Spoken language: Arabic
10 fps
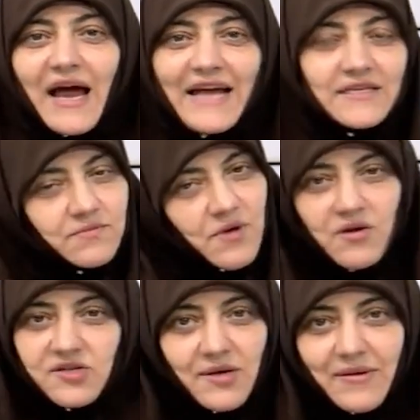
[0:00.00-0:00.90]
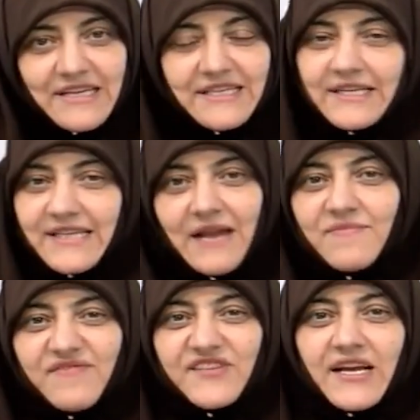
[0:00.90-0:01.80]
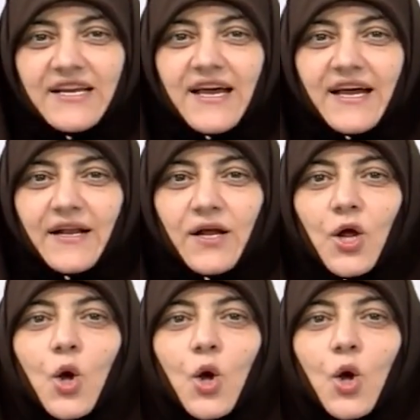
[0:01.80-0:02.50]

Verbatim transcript: عادي خلاص طبعا عجزت هيسلم نفسك ليها يعني